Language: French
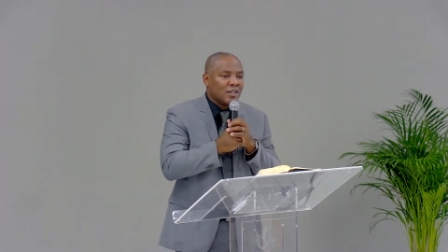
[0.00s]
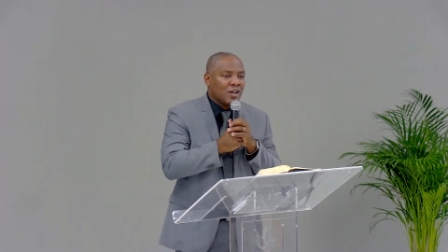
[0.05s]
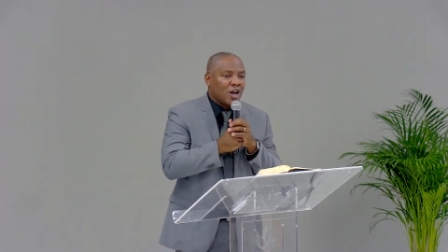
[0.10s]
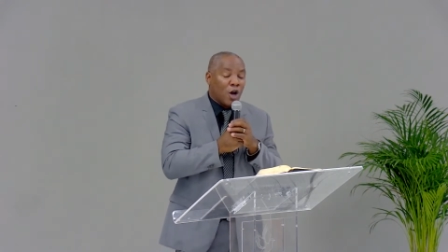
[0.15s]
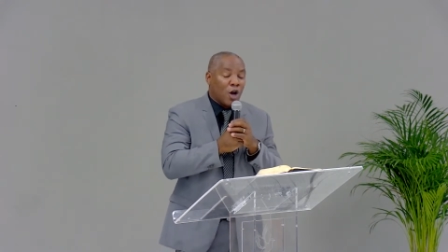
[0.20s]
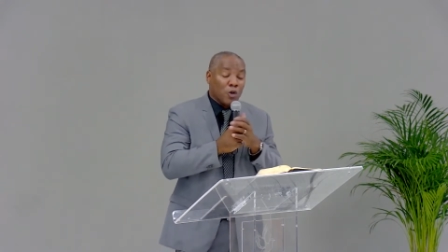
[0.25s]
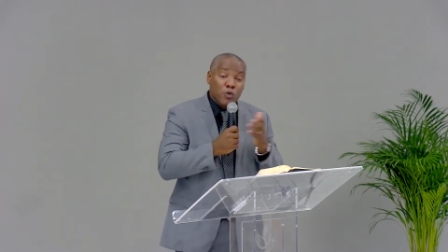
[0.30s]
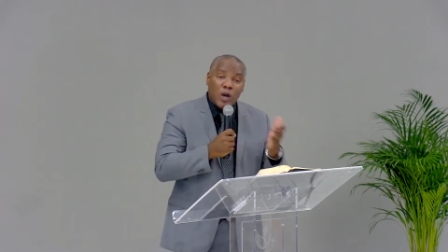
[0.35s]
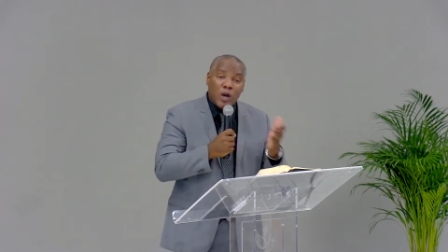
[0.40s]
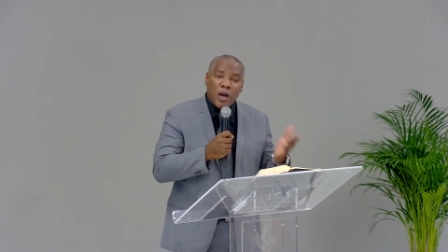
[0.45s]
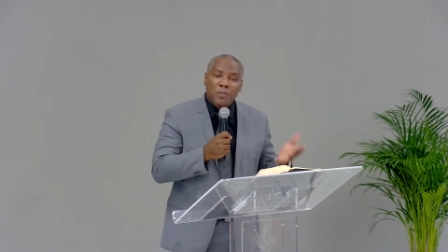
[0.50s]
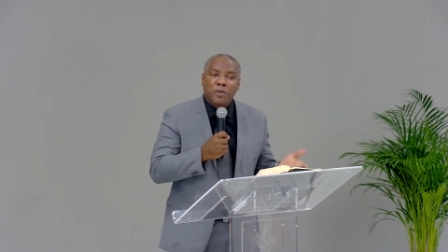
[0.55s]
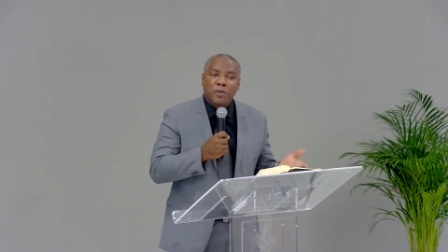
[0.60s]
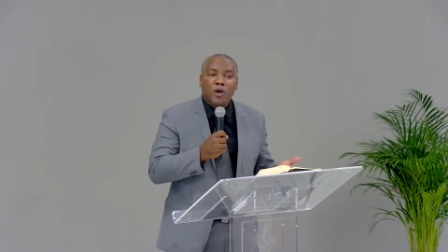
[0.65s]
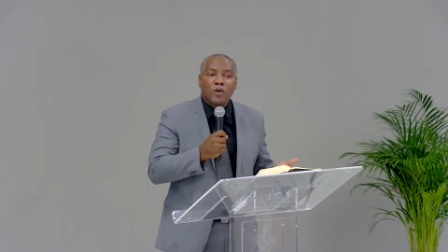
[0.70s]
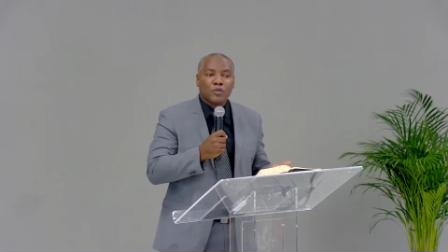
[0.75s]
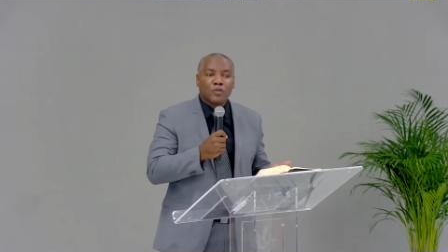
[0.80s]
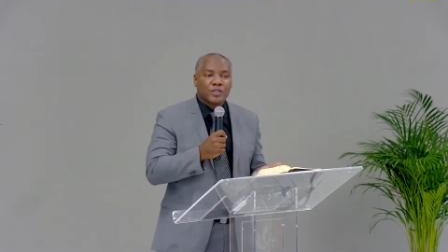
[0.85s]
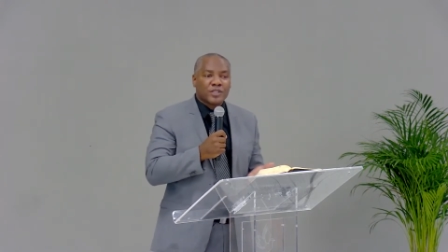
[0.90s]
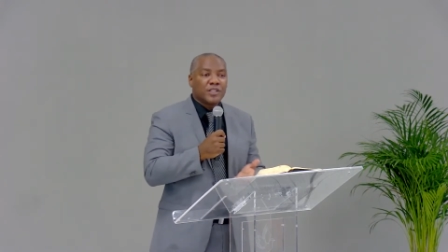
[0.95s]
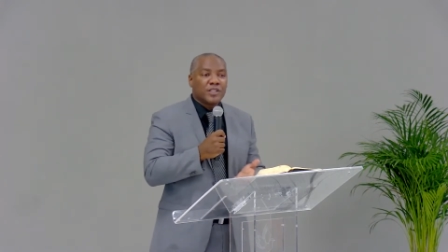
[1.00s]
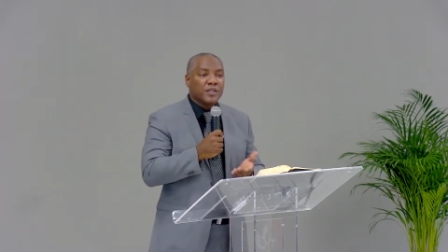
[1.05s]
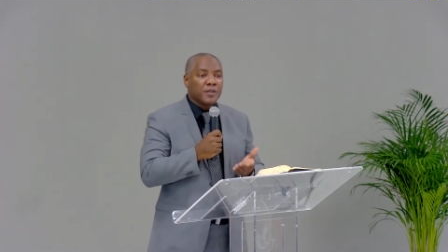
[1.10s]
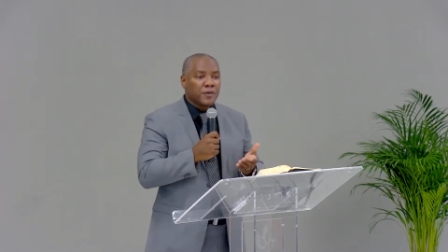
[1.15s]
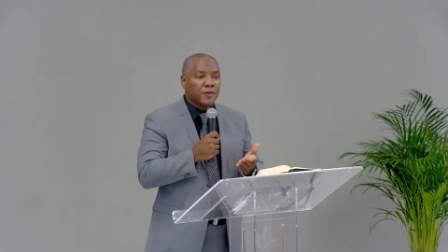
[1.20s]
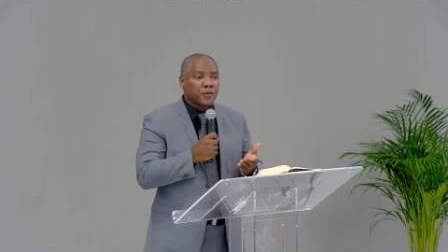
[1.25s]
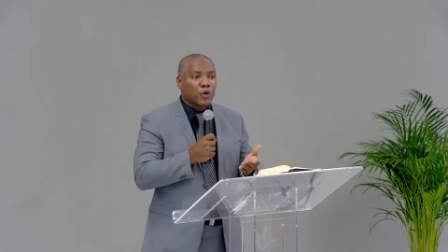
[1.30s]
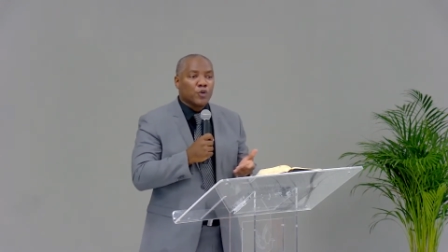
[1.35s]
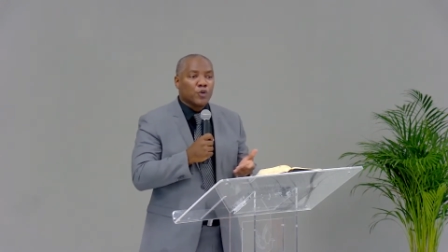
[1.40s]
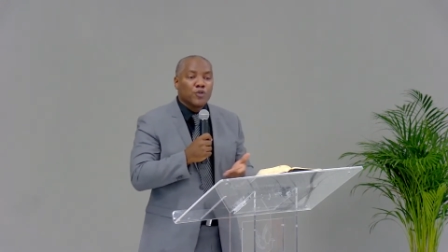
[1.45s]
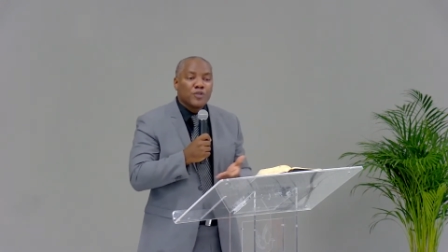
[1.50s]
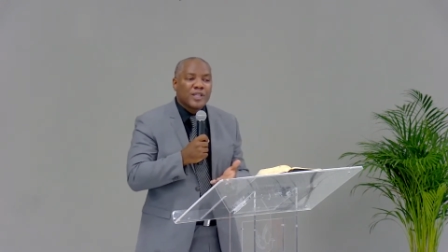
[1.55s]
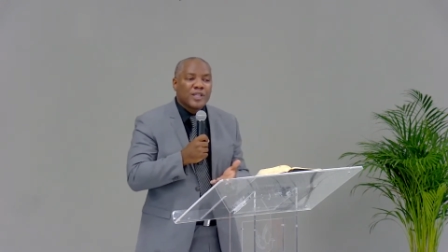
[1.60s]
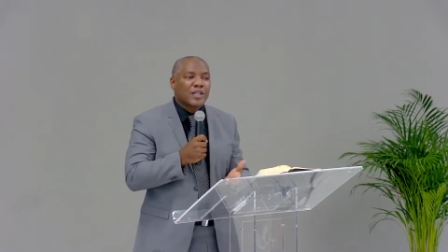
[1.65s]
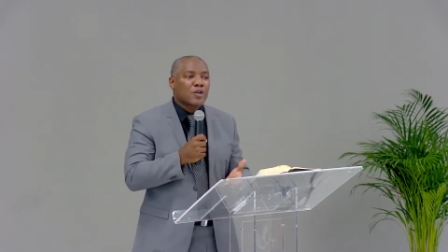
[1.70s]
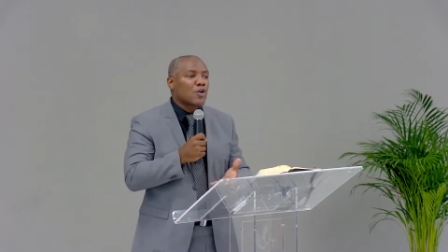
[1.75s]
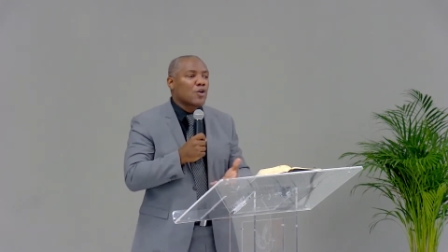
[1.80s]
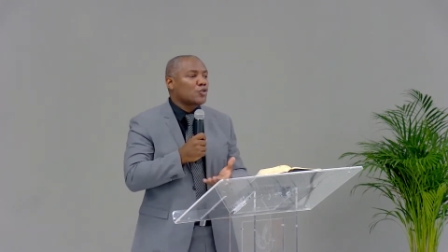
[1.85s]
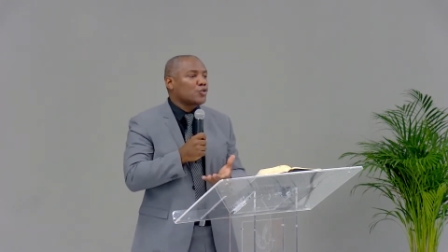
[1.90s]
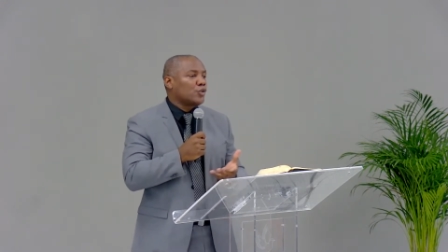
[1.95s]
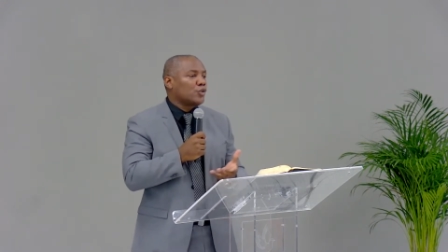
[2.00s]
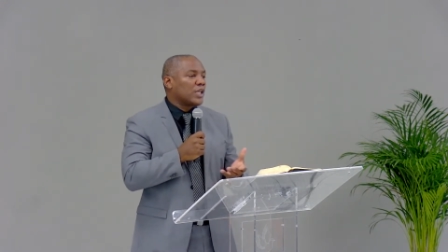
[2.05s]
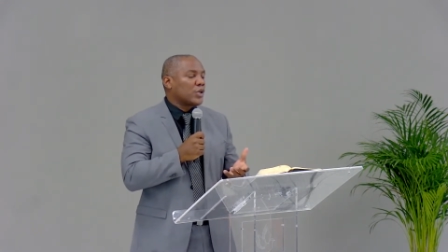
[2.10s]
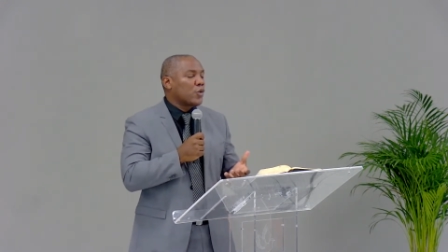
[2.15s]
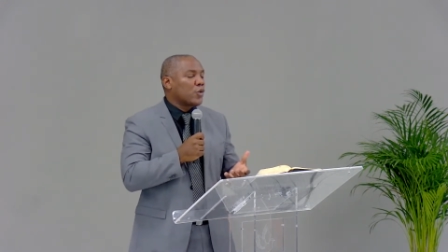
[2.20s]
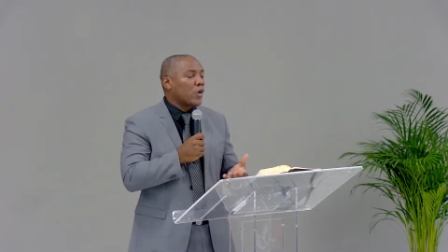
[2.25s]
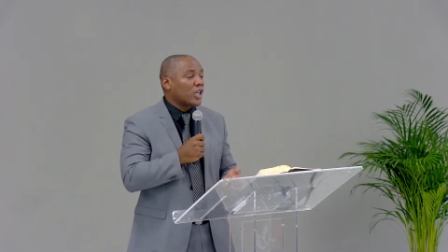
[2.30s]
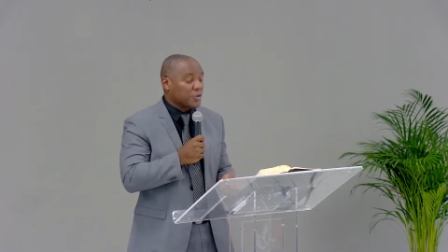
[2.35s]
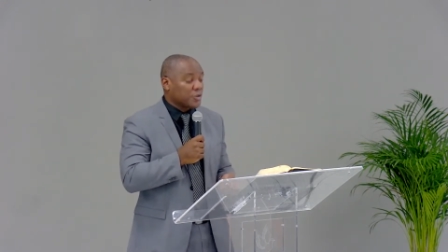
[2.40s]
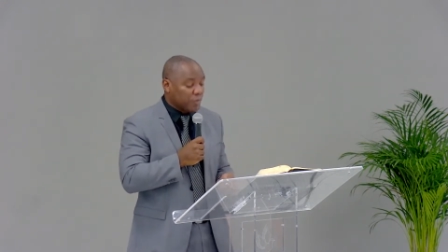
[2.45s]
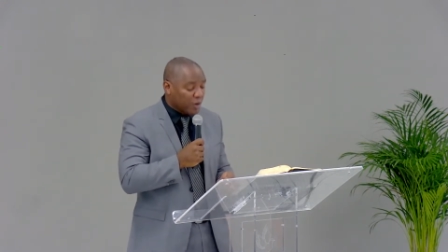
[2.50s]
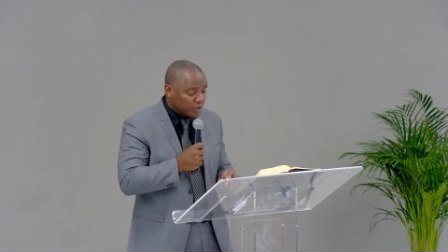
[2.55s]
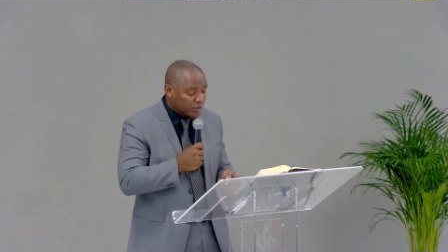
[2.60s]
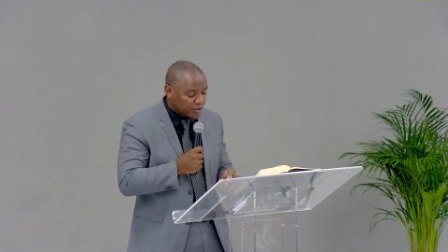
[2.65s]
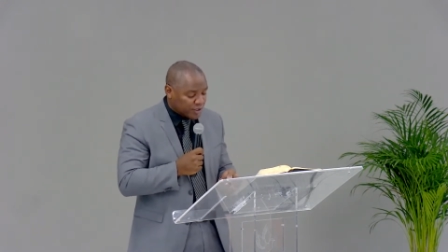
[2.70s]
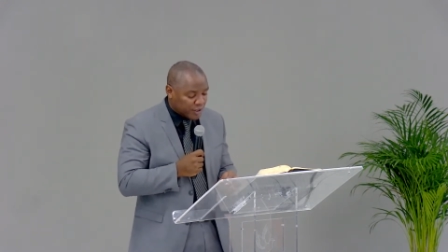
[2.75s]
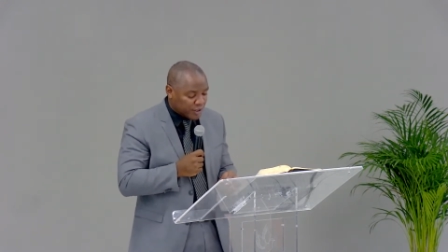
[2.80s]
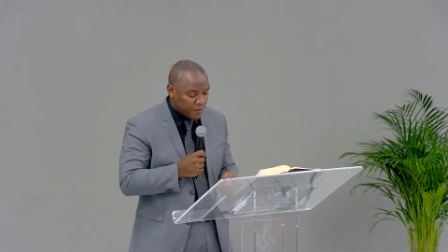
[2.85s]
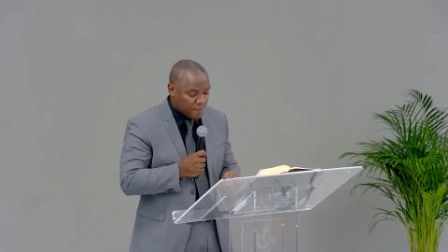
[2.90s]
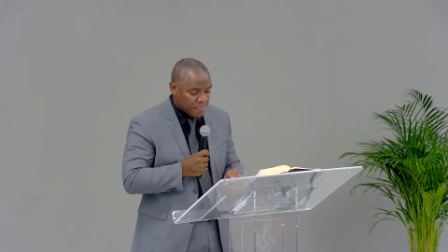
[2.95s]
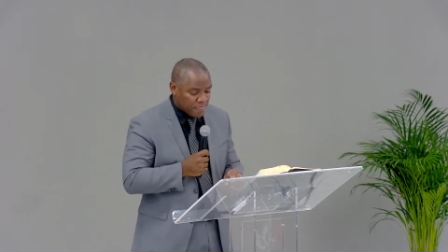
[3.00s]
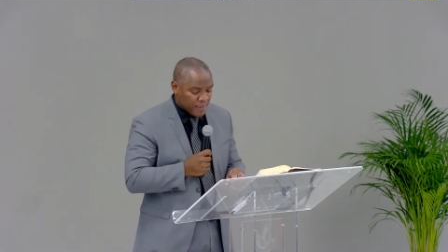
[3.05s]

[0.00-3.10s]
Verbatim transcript: en nous rappelant aussi que l'une des causes du découragement, c'est